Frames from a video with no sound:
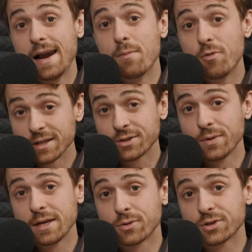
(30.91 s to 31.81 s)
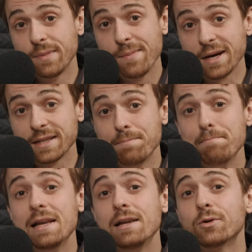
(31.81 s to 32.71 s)
La boisson est consommée par des
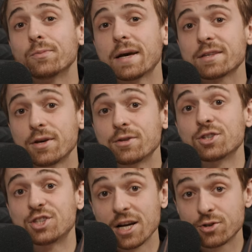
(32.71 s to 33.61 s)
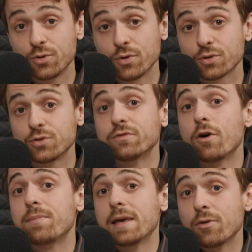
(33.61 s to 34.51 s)
millions de personnes chaque jour,
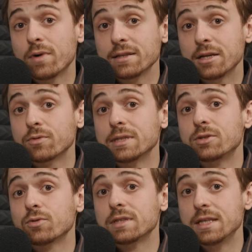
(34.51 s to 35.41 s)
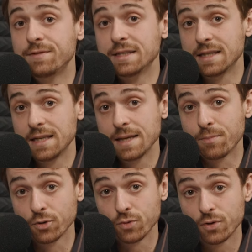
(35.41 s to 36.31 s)
souvent bien loin des conditions difficiles des
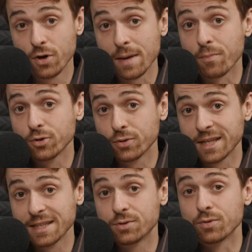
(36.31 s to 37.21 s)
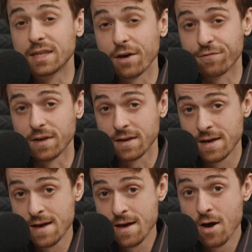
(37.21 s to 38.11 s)
producteurs et productrices de café.
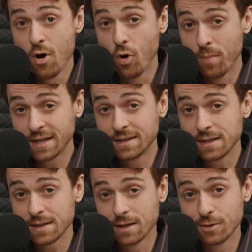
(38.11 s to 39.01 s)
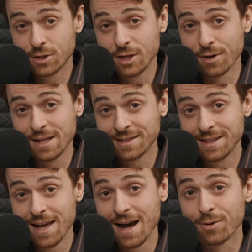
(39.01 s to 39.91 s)
Au Mexique, le géant
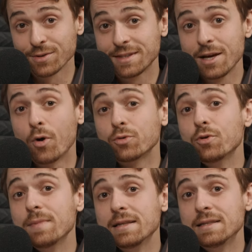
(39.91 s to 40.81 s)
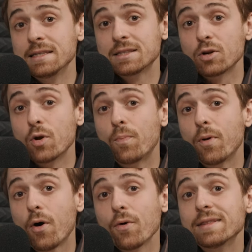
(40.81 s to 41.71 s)
Nestlé a lancé en 2010 le
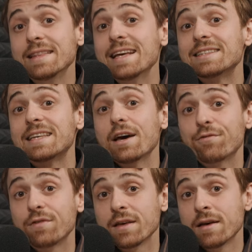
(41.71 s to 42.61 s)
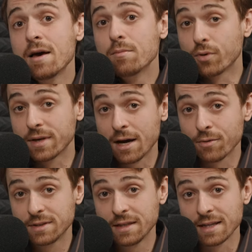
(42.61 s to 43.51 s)
plan Nescafé pour
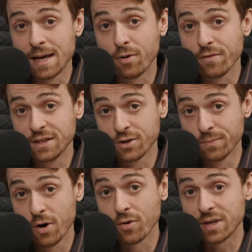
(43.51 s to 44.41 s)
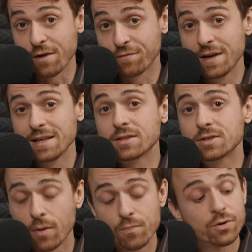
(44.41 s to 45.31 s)
garantir un approvisionnement en café
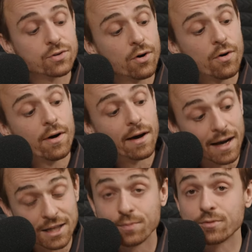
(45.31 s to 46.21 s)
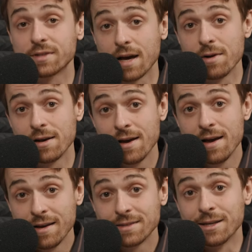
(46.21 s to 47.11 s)
100% responsable.
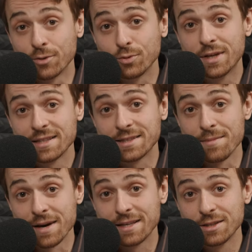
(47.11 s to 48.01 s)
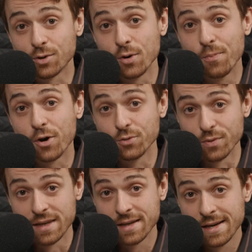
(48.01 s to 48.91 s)
C'est en tout cas ce qui est marqué sur le
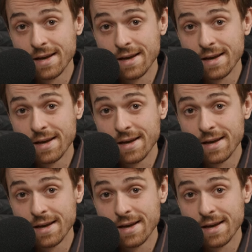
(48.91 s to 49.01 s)
produit.